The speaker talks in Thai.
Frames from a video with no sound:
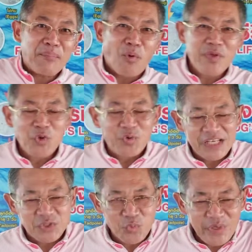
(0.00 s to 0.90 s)
ผมยังอยู่ที่
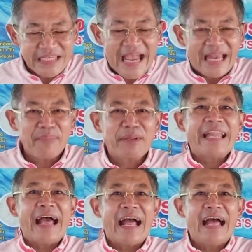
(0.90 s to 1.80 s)
ศูนย์วิจัยและพัฒ
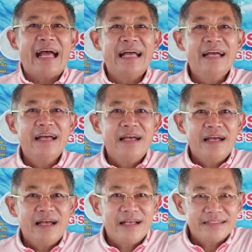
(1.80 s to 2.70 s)
นา
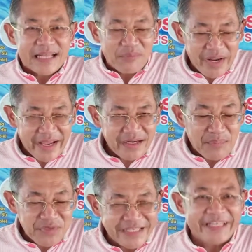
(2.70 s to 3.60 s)
สัตว์เลี้ยง
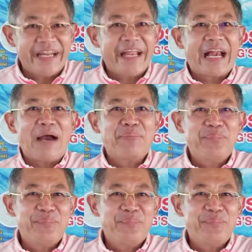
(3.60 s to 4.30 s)
น้ำจืดนะครับ